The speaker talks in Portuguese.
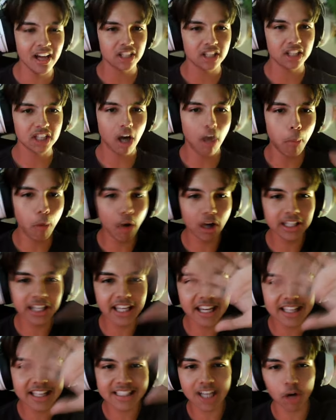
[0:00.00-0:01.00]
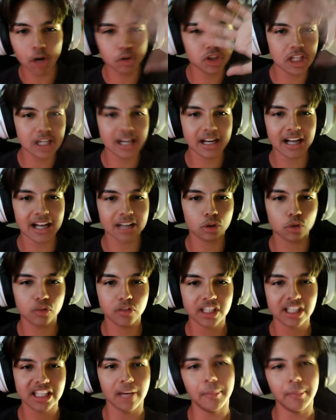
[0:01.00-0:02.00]
tchau, Bonnie. Tchau, Tica. Seus
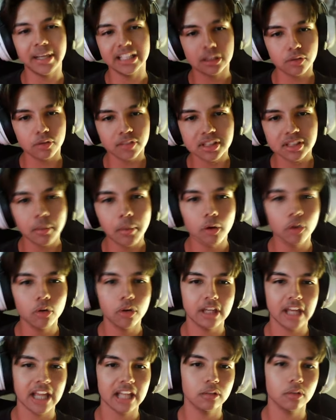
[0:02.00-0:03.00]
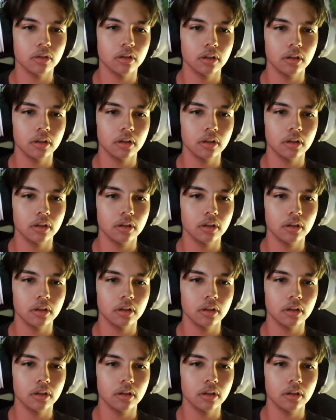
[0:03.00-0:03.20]
filha da mãe. Deixa eu fazer o bagulho quieto.